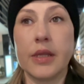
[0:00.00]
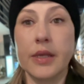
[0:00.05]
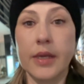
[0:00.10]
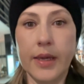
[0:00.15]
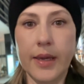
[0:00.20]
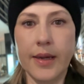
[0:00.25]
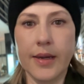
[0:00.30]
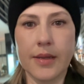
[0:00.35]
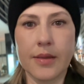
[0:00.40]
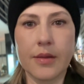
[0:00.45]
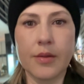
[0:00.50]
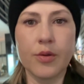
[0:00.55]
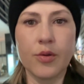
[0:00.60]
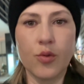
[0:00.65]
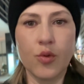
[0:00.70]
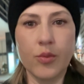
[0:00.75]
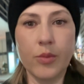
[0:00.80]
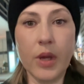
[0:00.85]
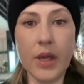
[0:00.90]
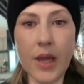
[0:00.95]
Нет,
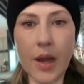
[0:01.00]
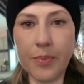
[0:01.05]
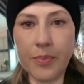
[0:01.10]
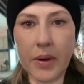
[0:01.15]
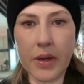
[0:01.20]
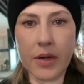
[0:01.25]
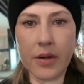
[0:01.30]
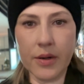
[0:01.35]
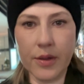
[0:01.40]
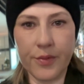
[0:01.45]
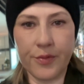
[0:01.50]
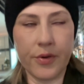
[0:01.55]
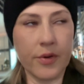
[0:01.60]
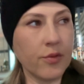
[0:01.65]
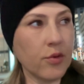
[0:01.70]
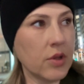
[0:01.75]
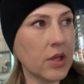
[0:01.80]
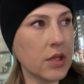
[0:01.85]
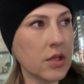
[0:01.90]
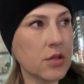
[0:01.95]
у меня порыв,
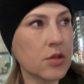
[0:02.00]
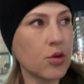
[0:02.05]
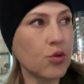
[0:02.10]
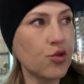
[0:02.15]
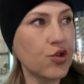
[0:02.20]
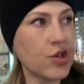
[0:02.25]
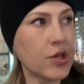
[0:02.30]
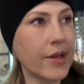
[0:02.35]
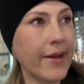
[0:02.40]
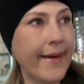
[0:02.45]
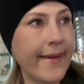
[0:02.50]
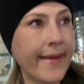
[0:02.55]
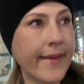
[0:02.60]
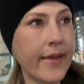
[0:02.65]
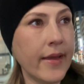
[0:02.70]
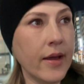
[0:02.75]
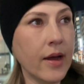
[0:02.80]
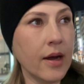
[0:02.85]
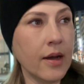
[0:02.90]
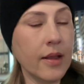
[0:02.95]
его надо срочно
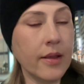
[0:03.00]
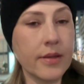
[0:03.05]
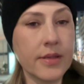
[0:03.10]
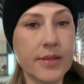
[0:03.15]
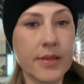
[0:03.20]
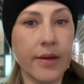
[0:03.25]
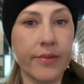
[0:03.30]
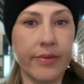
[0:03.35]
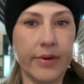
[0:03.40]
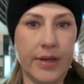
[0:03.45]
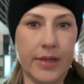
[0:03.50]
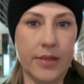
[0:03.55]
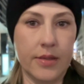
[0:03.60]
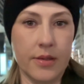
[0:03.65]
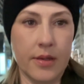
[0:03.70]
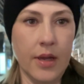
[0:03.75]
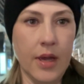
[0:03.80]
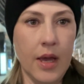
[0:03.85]
реализовать.